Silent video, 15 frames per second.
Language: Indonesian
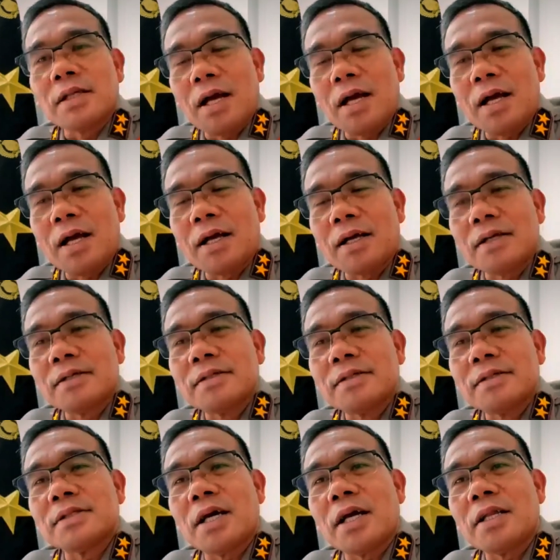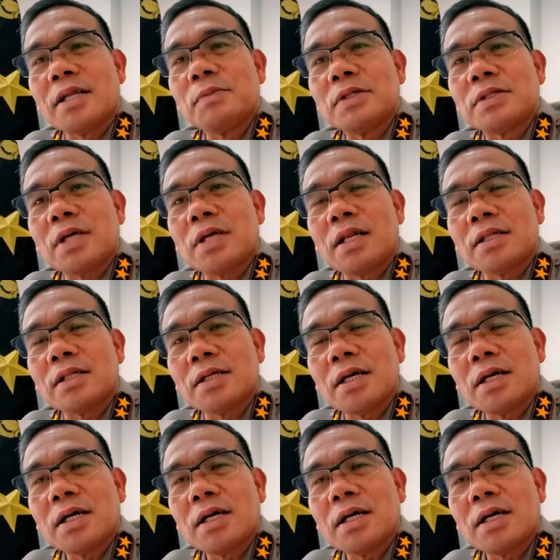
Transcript: Ya. Jadi misalnya